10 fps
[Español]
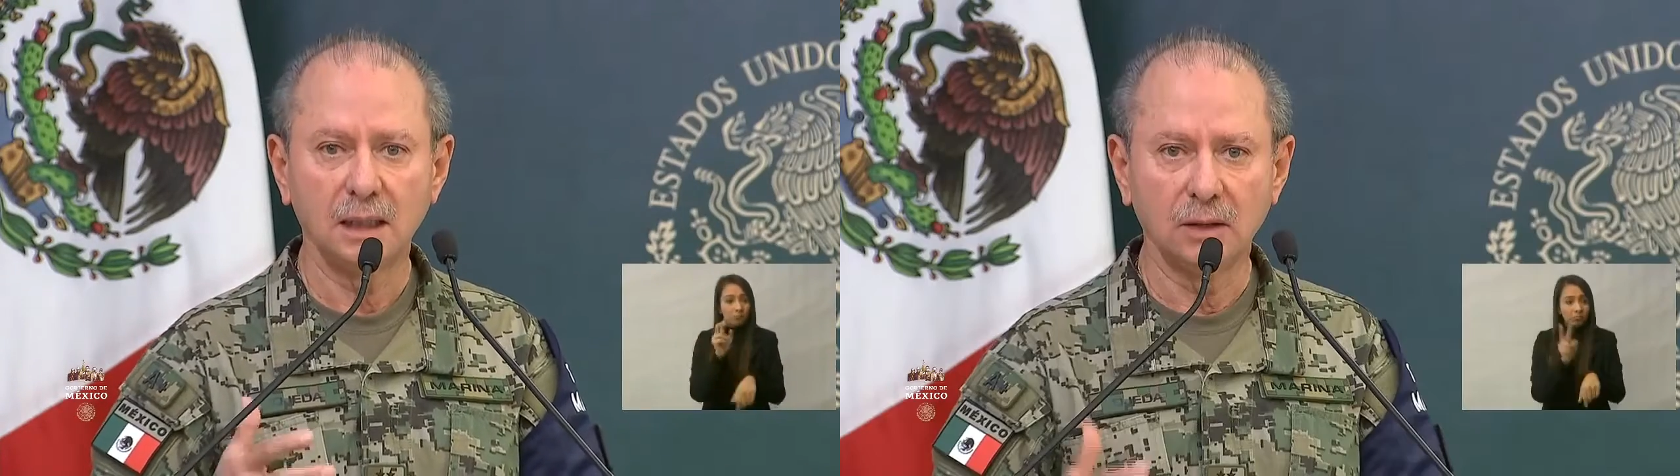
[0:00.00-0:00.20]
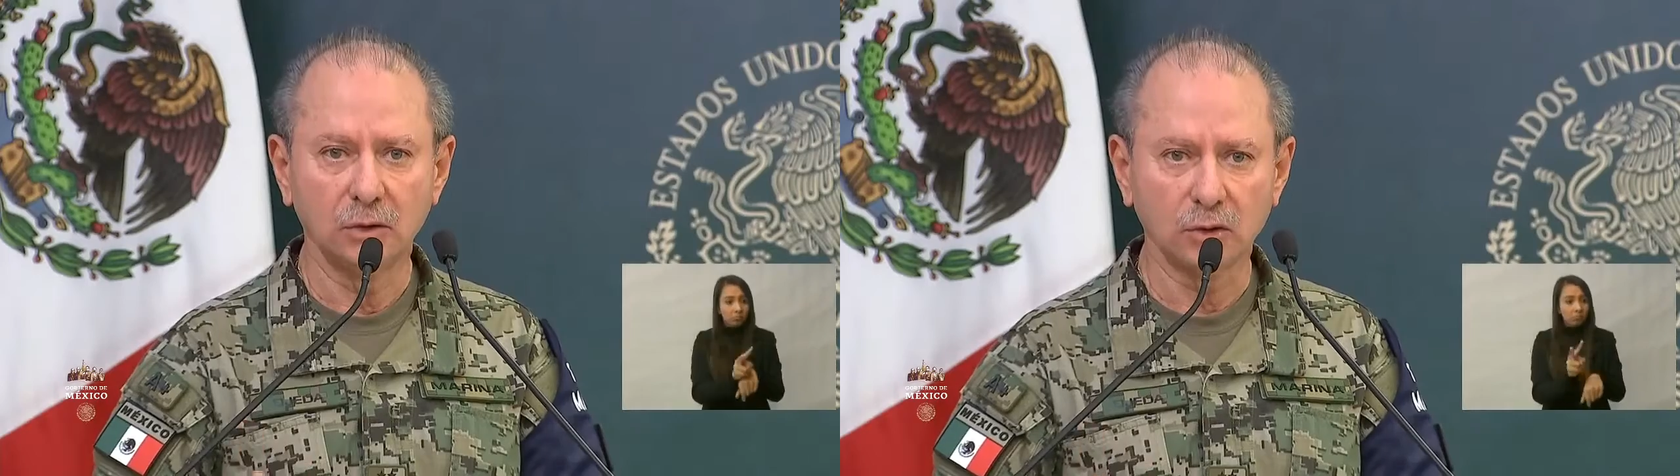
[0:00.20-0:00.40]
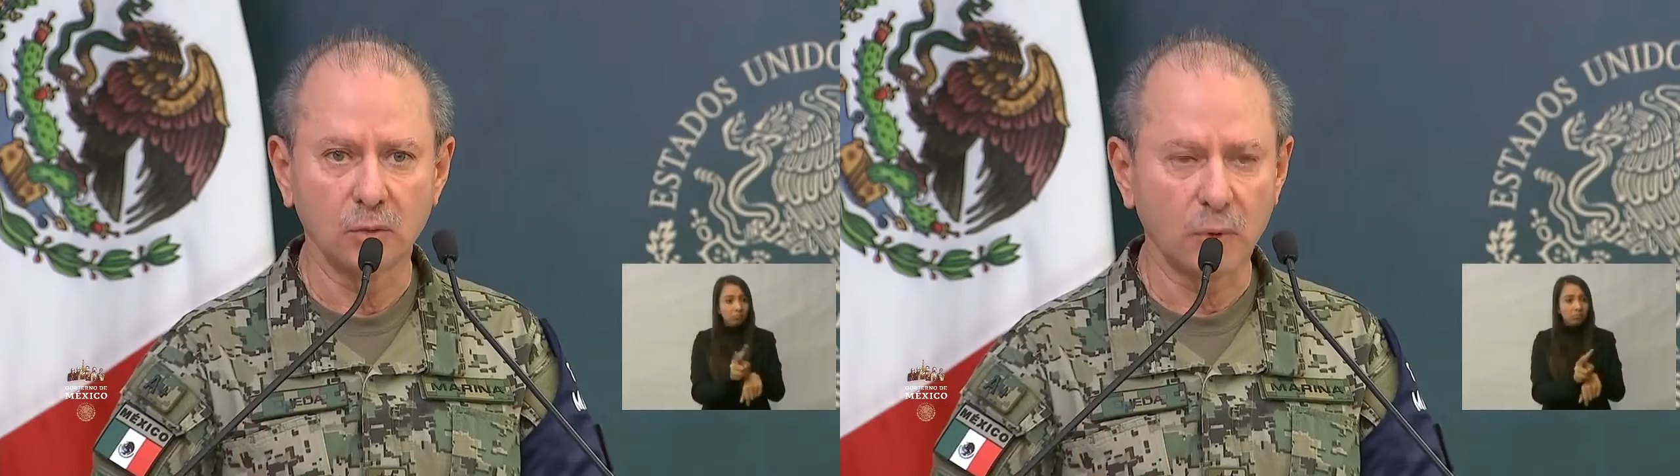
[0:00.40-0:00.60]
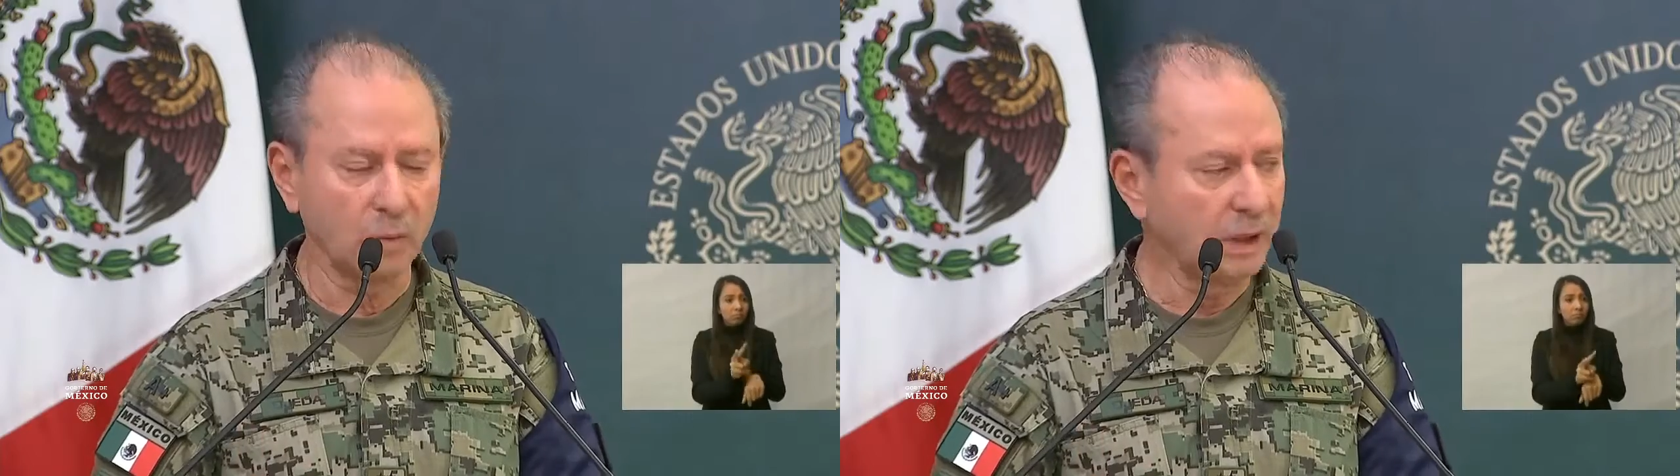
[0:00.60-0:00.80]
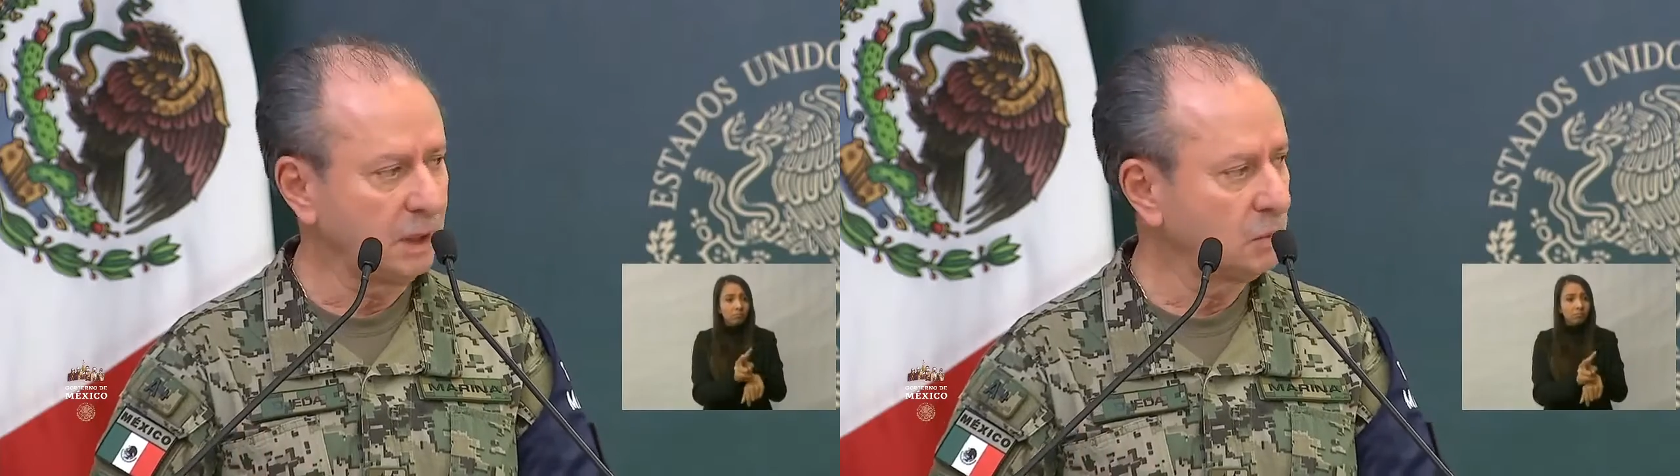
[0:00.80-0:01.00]
Nos
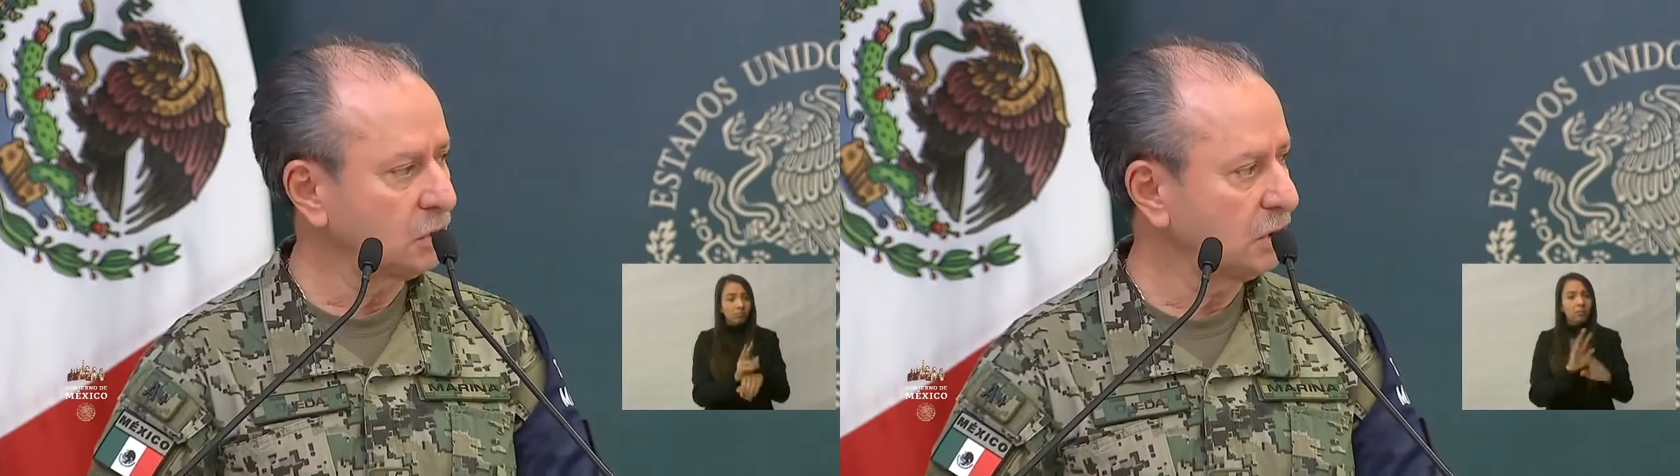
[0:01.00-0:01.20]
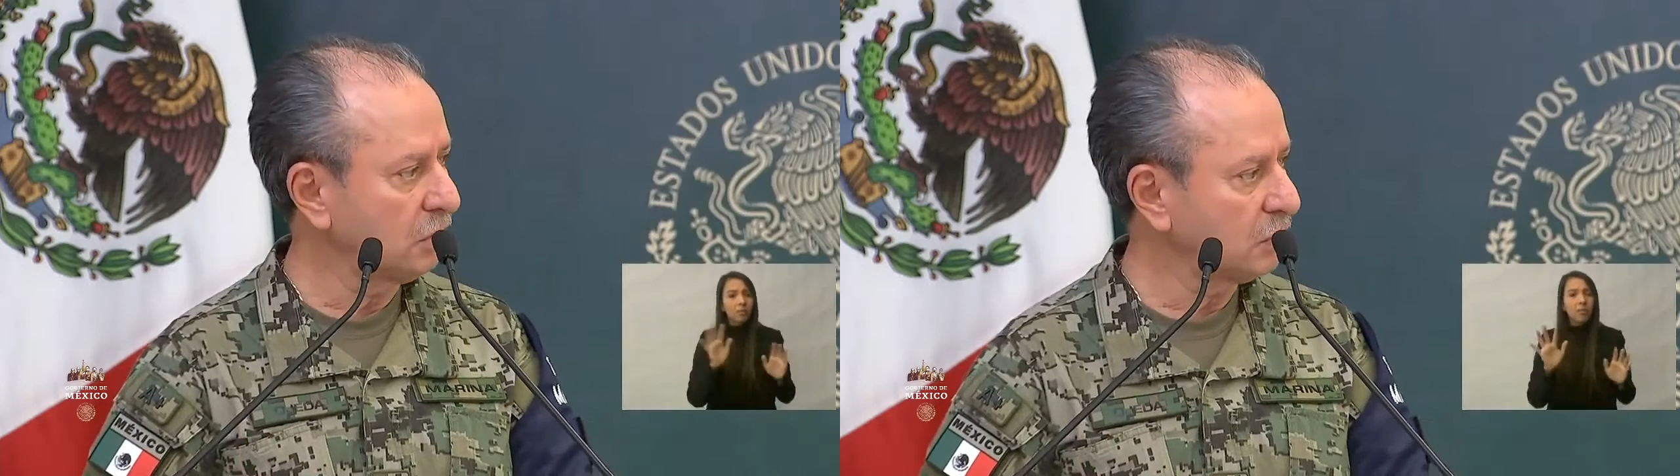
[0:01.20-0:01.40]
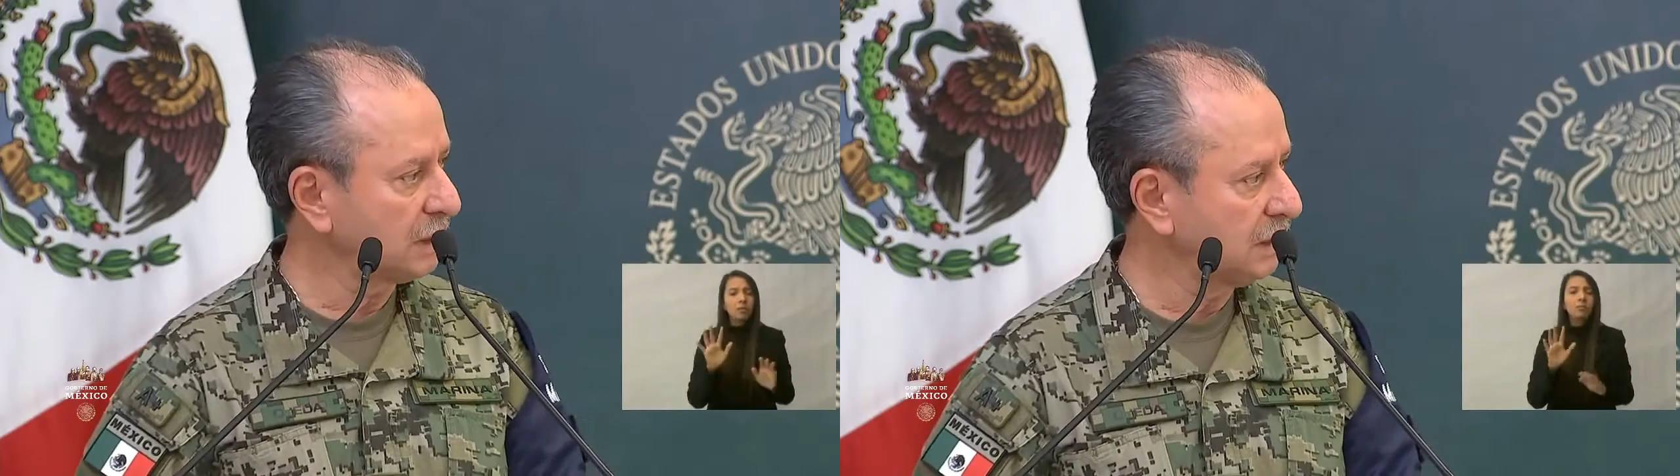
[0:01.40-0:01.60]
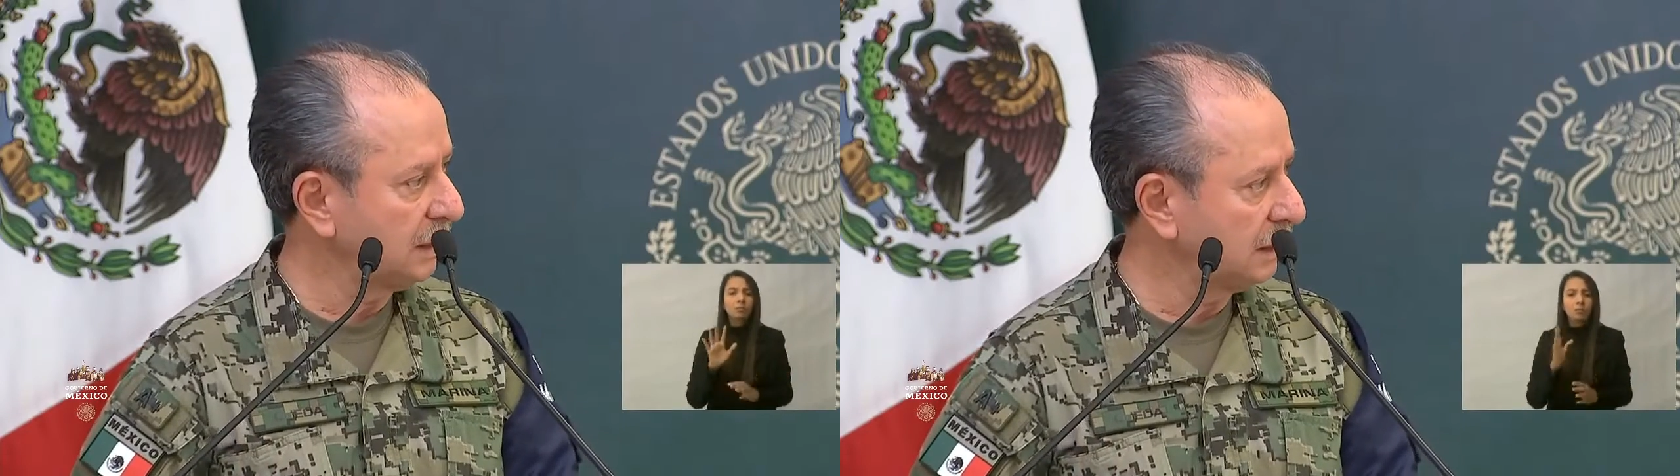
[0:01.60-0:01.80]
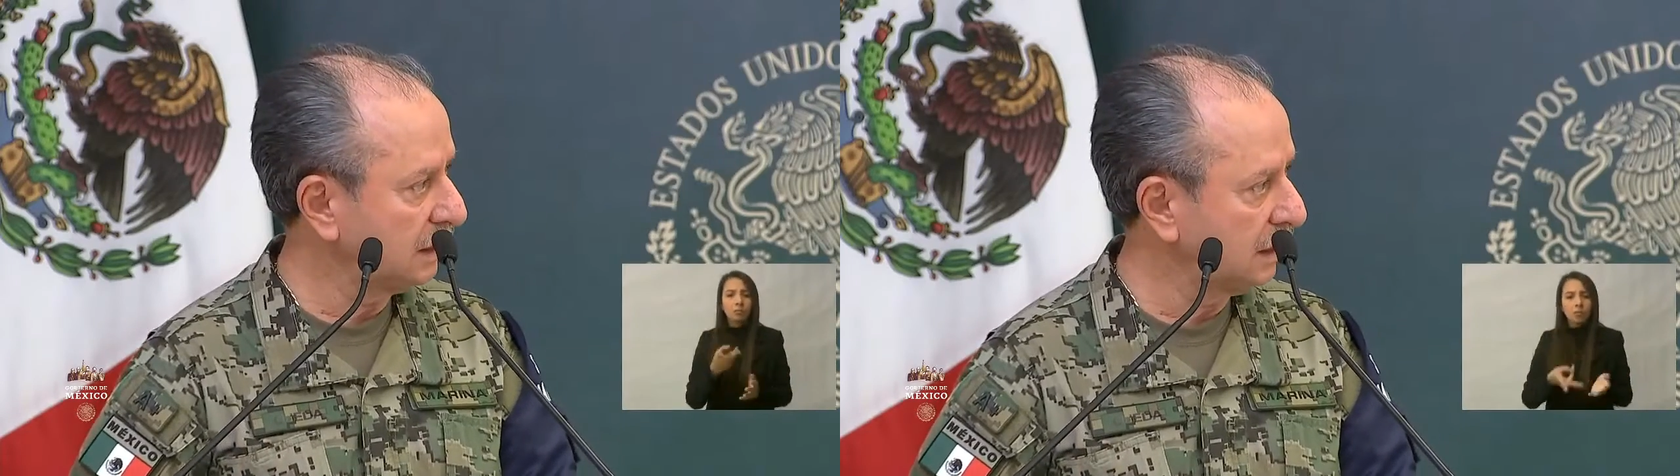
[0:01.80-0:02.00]
comprometimos, señor
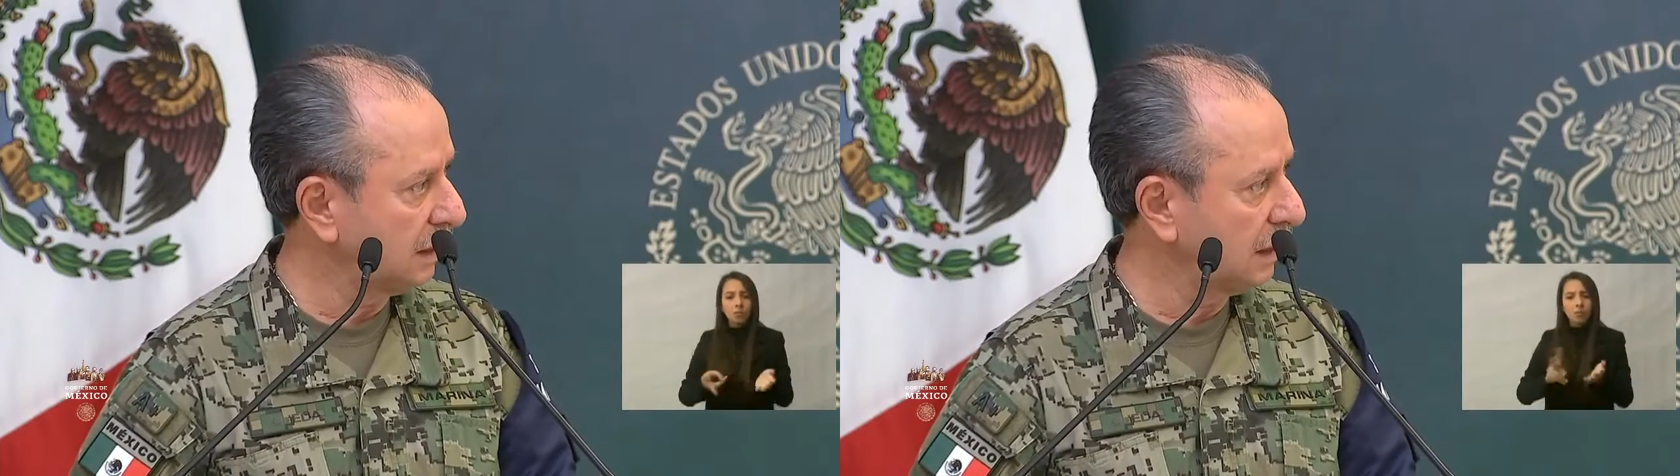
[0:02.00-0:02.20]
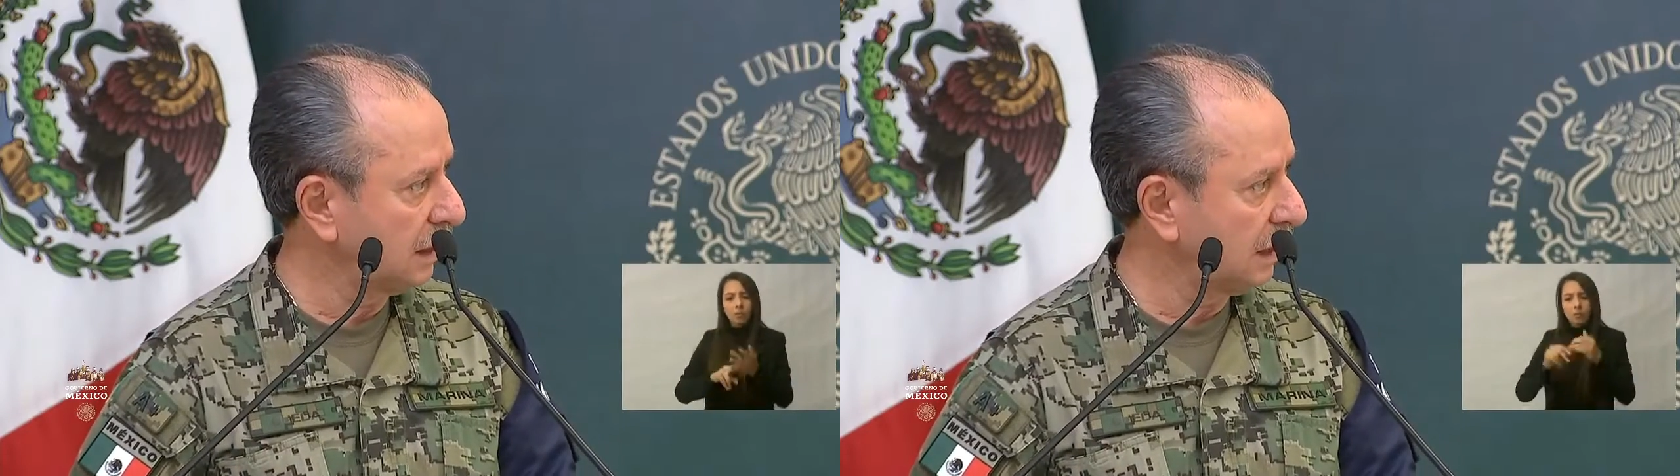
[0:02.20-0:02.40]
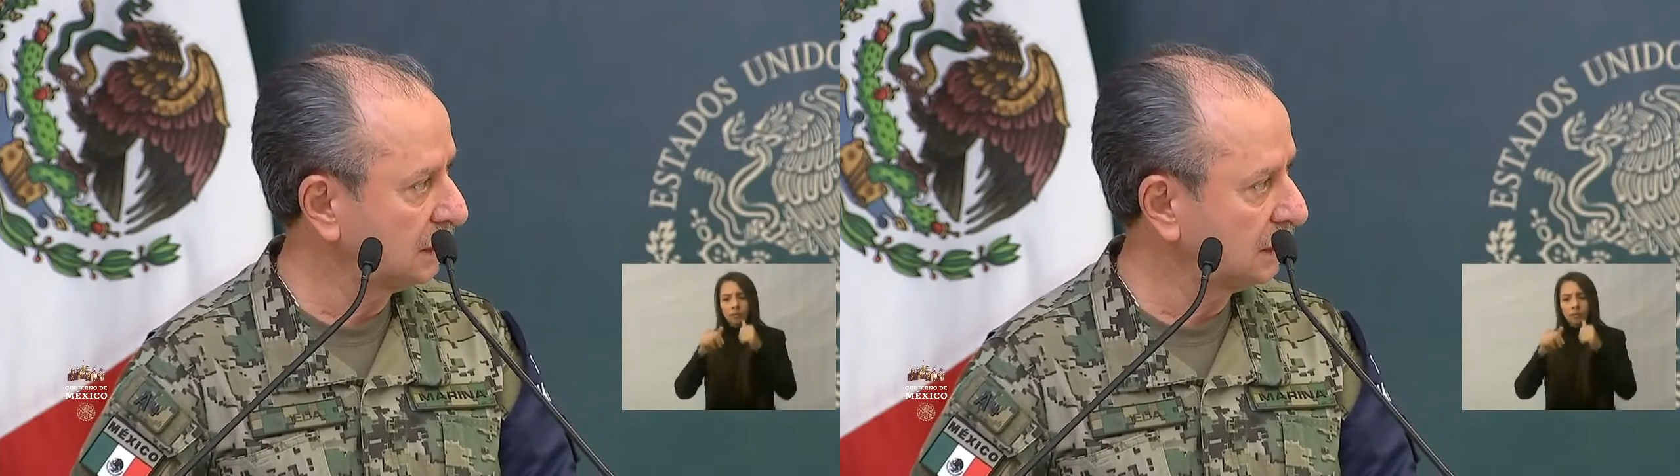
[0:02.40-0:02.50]
presidente,